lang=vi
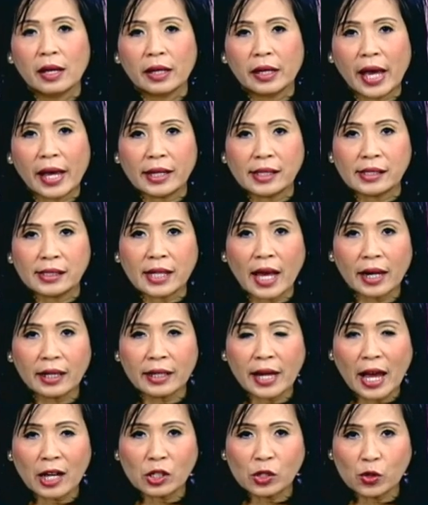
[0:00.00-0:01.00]
Cảnh sát
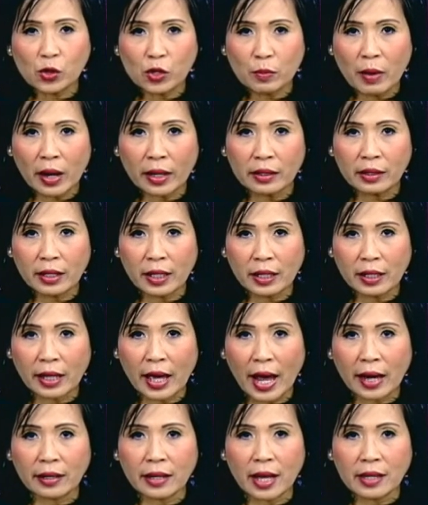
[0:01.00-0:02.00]
đang truy bắt nghi
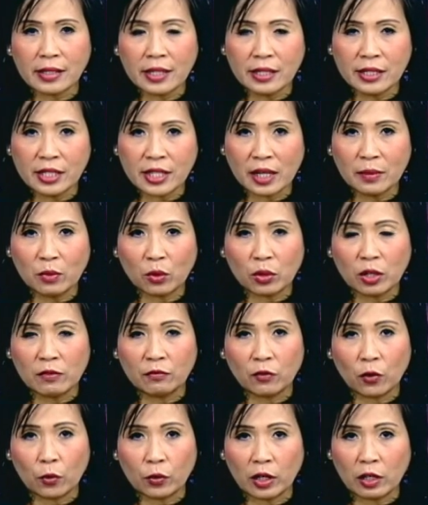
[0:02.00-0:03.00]
can đã giết chết một người
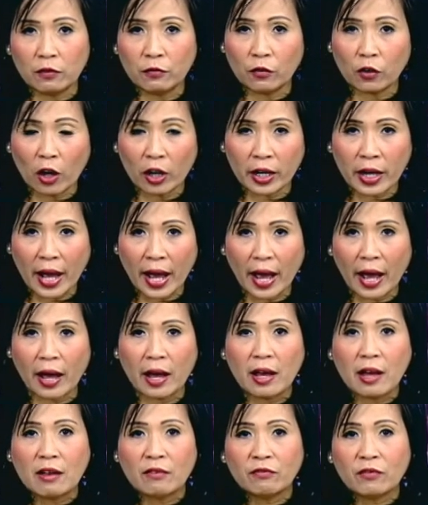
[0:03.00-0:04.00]
phụ nữ Florida
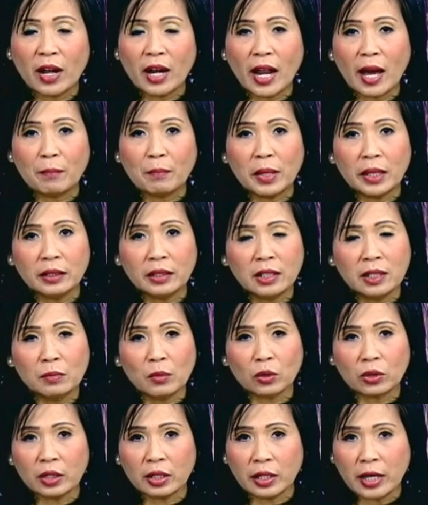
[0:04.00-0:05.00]
và làm bị thương
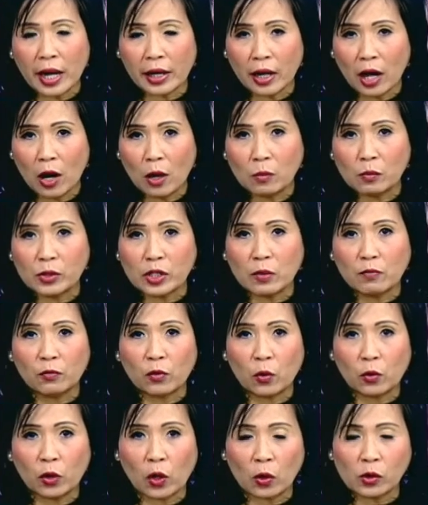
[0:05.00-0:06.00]
một người đàn ông trong
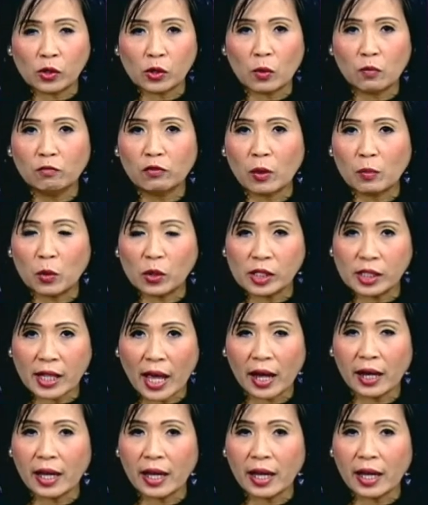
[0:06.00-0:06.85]
vụ nổ súng vào buổi sáng